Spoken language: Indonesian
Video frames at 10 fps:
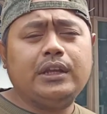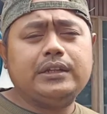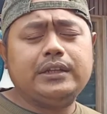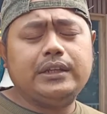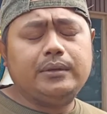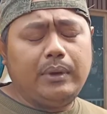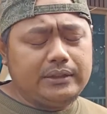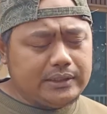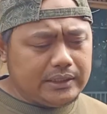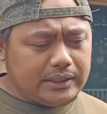di
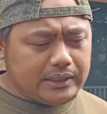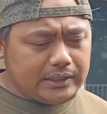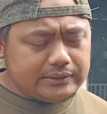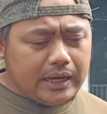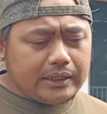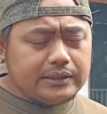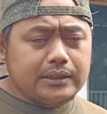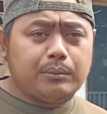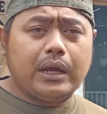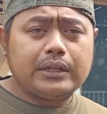mancanegara sangat
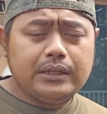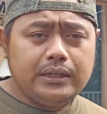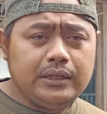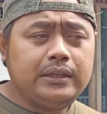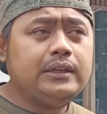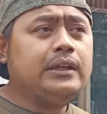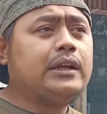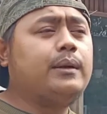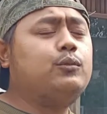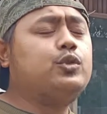digemari
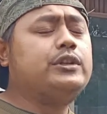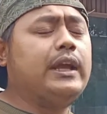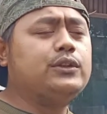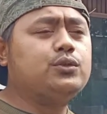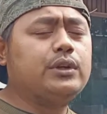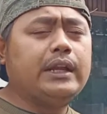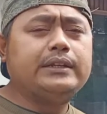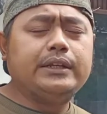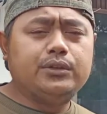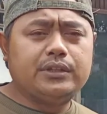kemudian juga
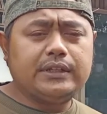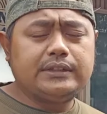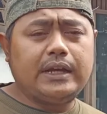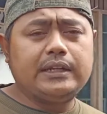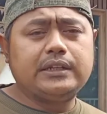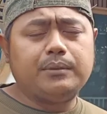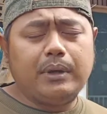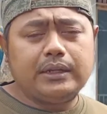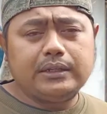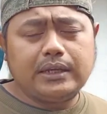di Indonesia sangat
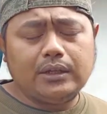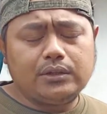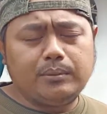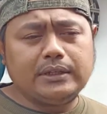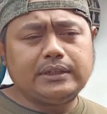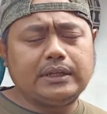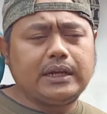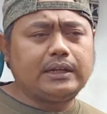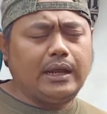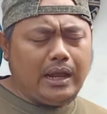digemari kalau di
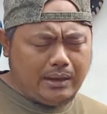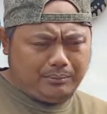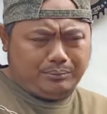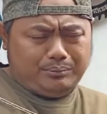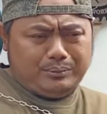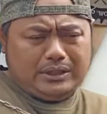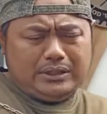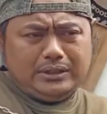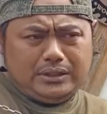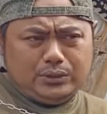mancanegara
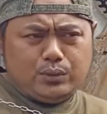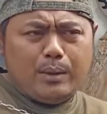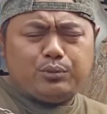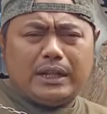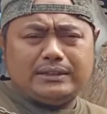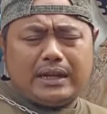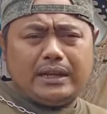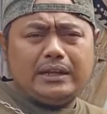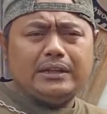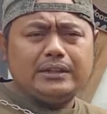eh, dua bulan terakhir
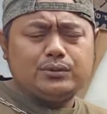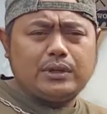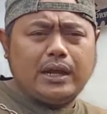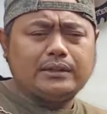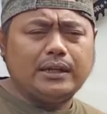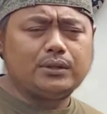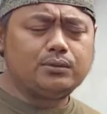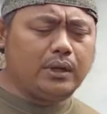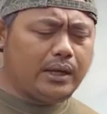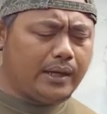ini sudah ada
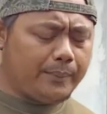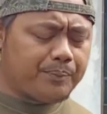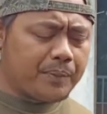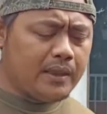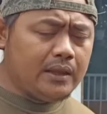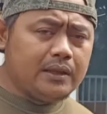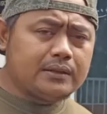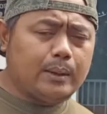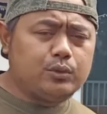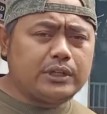dua
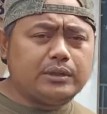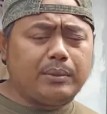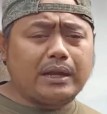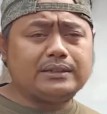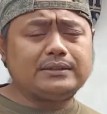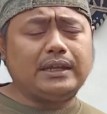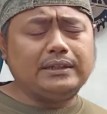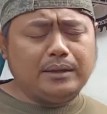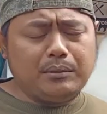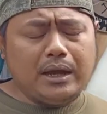tamu dari Pakistan
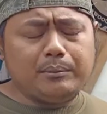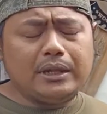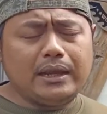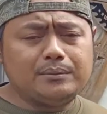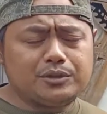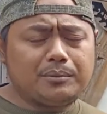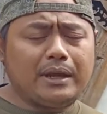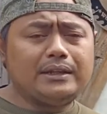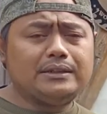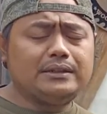yang mengambil ayam
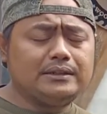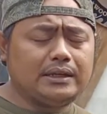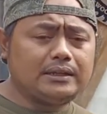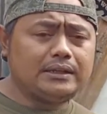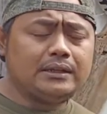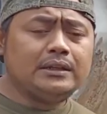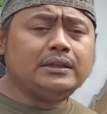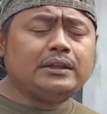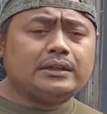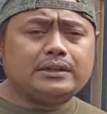cemani dari
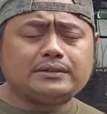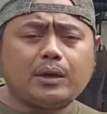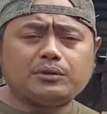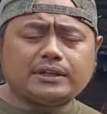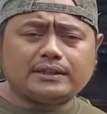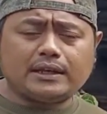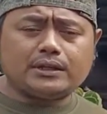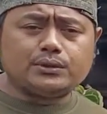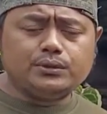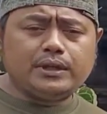desa wisata
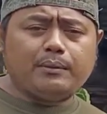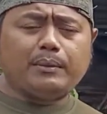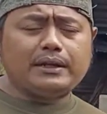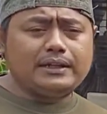Kedu yang mana